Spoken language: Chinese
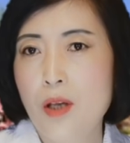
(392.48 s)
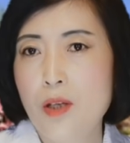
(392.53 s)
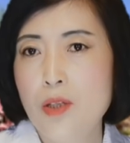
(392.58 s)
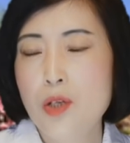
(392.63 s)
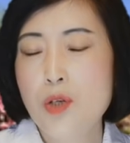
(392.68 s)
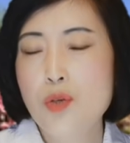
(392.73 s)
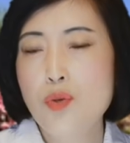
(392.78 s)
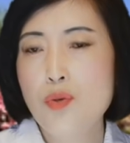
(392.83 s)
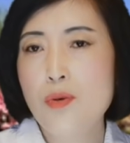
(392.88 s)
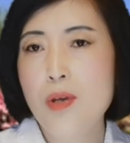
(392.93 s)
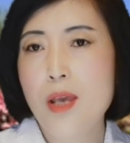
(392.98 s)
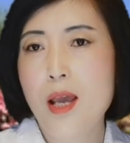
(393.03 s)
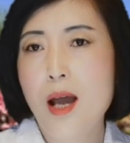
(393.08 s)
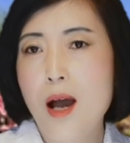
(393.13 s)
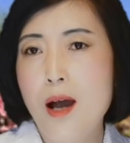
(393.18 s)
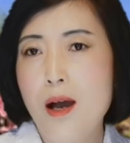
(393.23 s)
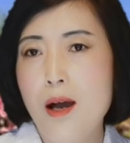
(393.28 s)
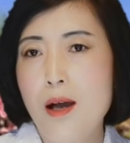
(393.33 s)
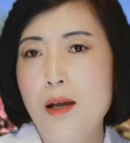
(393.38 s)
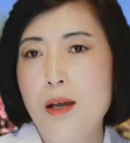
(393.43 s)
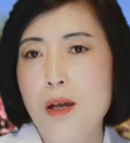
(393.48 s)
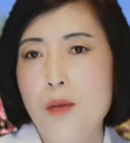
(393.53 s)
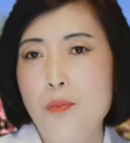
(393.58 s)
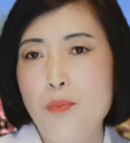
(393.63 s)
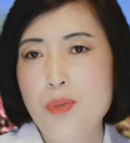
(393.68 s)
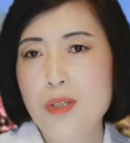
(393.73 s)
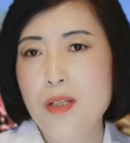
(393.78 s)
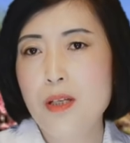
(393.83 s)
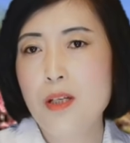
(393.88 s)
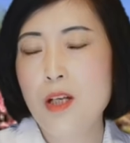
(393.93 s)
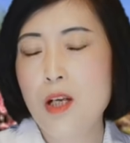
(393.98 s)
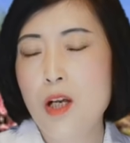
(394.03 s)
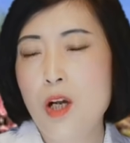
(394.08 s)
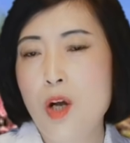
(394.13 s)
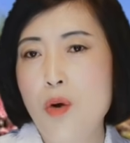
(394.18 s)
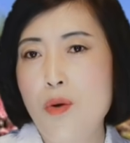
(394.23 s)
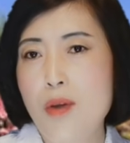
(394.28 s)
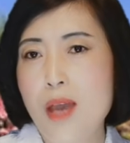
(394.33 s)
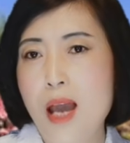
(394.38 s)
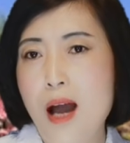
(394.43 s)
请注意哈，不仅仅是
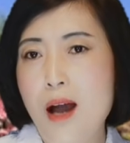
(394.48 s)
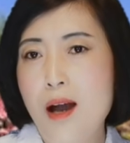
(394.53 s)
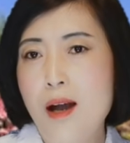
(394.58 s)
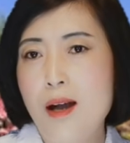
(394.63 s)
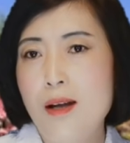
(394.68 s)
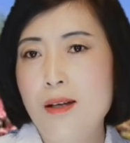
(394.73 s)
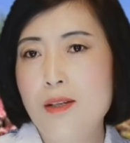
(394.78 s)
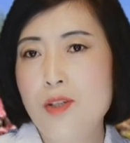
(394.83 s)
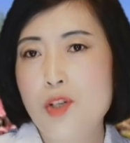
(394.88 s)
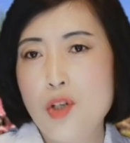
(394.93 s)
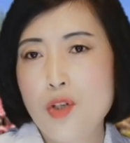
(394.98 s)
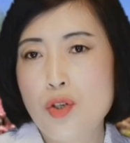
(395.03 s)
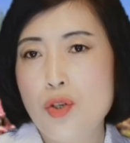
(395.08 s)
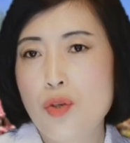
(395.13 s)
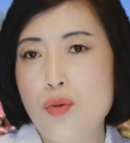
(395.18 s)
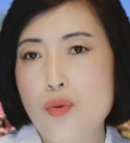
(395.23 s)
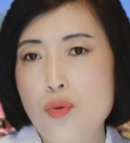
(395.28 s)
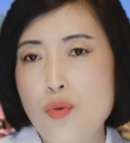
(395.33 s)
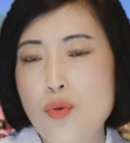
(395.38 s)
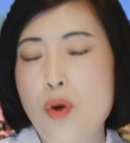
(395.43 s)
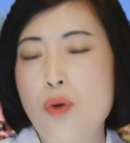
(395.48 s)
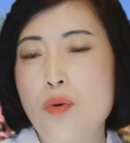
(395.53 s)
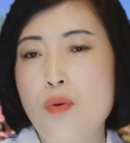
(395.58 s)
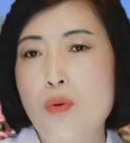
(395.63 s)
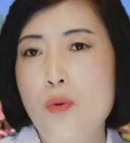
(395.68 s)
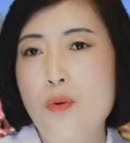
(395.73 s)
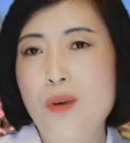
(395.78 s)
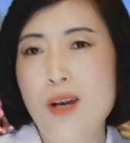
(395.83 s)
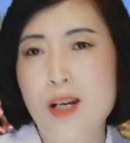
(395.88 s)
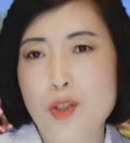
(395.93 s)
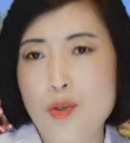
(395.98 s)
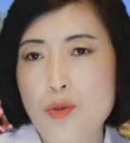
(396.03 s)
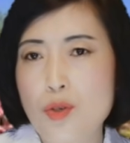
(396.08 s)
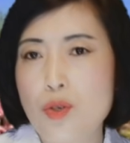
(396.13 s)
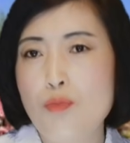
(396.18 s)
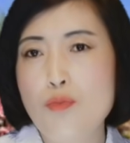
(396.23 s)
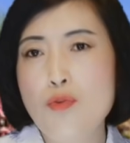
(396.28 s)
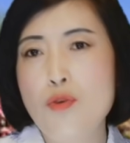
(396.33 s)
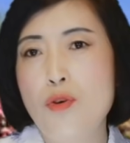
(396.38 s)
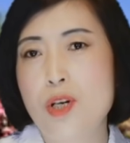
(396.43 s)
扣押啊，这是充公了，就
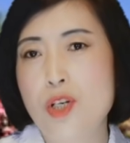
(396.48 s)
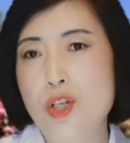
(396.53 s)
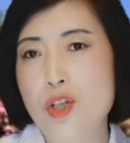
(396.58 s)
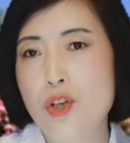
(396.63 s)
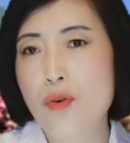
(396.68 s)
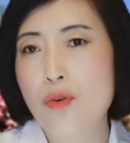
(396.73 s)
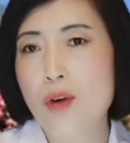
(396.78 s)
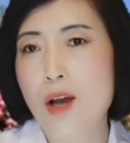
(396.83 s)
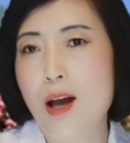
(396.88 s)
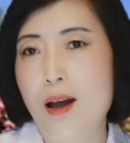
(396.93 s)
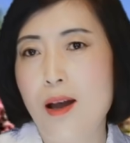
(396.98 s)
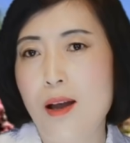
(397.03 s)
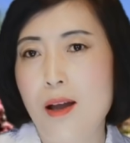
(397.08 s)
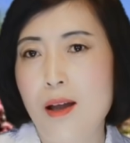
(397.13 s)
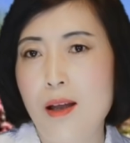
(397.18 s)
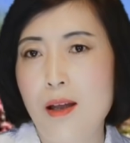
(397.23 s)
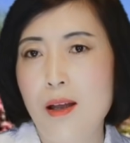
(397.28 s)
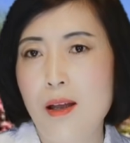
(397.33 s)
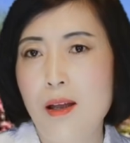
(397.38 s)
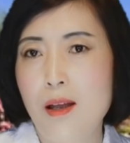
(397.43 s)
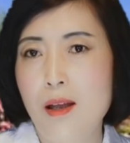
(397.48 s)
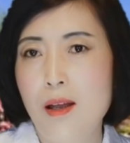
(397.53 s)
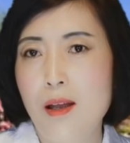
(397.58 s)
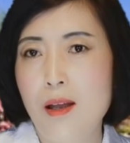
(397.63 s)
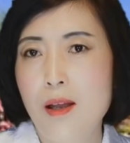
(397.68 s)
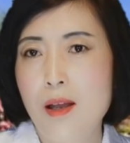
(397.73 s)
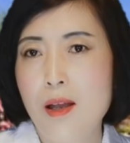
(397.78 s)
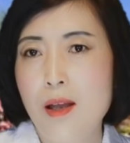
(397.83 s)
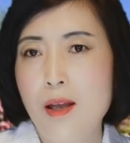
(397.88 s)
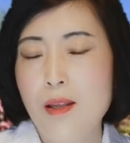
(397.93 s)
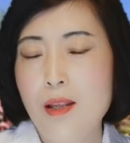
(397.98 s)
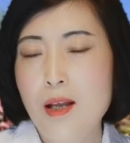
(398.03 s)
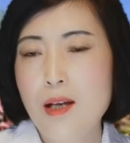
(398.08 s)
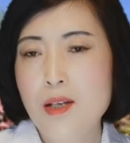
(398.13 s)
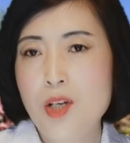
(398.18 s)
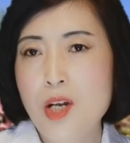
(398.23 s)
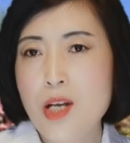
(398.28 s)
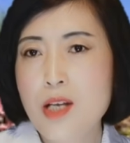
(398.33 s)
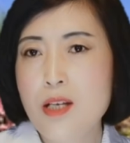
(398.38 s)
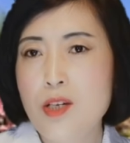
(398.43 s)
是没收了。那
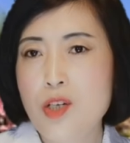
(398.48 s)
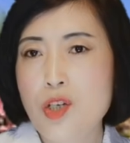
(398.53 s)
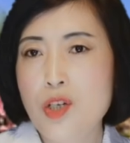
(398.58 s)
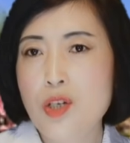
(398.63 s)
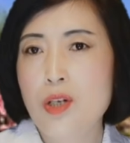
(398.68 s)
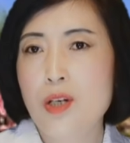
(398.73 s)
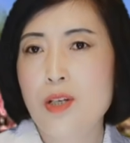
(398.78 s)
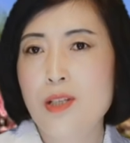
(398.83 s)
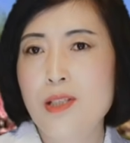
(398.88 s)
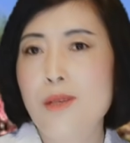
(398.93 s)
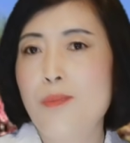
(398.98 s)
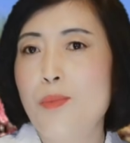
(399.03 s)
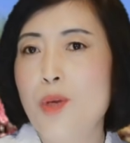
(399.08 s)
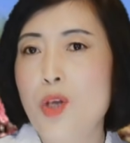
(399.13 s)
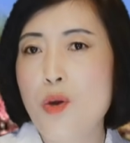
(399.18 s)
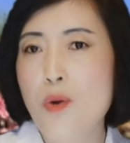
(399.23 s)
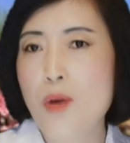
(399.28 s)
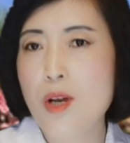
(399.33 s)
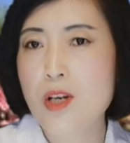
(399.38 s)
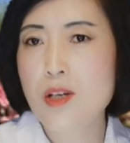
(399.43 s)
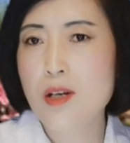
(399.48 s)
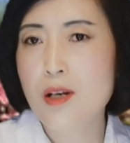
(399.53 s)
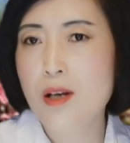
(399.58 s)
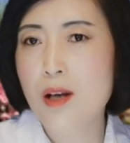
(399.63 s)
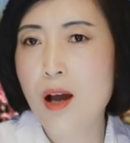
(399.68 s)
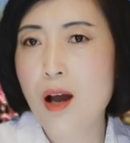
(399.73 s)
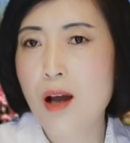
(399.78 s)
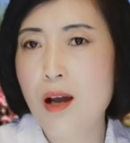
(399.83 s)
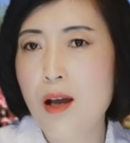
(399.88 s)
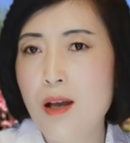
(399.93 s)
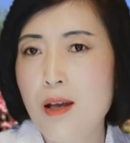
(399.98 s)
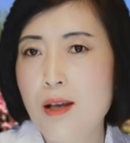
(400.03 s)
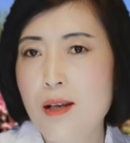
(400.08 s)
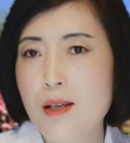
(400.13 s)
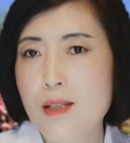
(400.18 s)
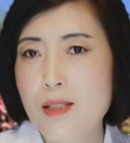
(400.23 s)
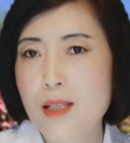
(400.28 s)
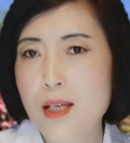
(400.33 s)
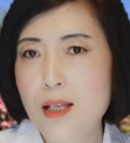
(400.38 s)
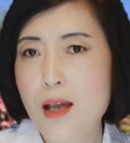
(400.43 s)
这是怎么一回事呢？
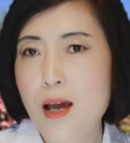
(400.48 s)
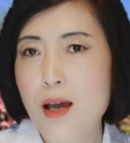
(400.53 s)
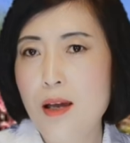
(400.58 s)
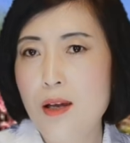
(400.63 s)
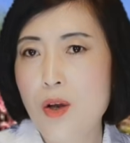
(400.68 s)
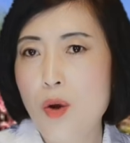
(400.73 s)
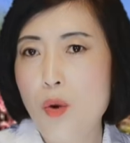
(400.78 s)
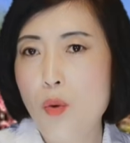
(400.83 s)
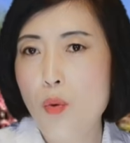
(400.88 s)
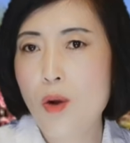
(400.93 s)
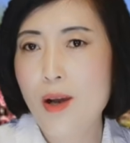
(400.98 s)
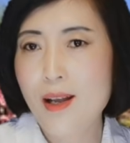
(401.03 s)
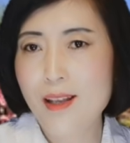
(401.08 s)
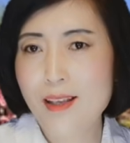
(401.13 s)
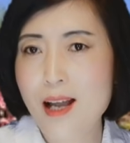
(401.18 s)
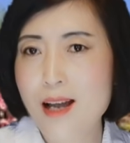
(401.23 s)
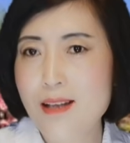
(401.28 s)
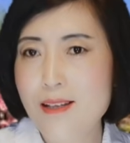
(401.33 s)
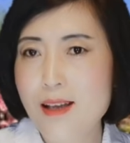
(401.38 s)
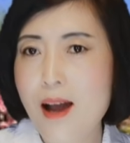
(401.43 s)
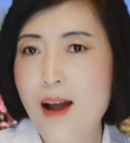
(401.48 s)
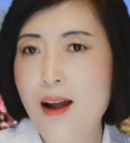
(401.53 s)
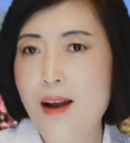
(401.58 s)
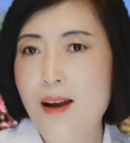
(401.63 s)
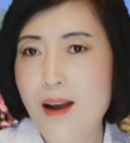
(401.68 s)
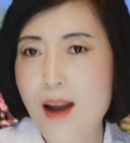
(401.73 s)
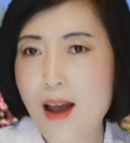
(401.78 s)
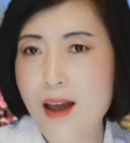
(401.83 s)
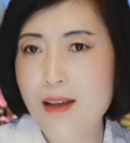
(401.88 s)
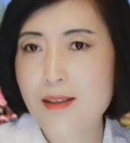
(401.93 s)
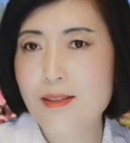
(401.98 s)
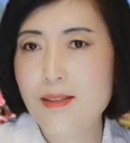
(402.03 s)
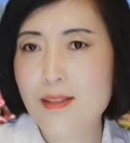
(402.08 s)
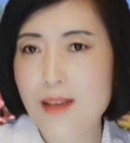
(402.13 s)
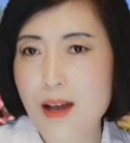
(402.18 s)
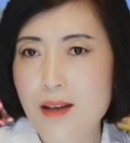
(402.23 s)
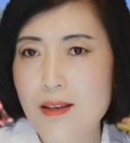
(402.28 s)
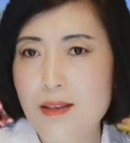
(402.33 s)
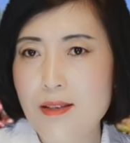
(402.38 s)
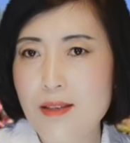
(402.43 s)
现在我跟大家来
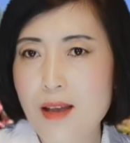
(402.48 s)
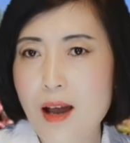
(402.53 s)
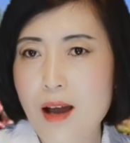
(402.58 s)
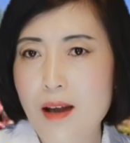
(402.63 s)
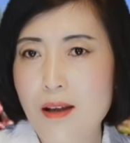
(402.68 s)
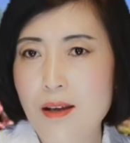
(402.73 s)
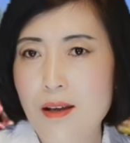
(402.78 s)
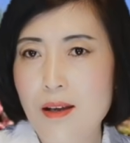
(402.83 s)
讲一下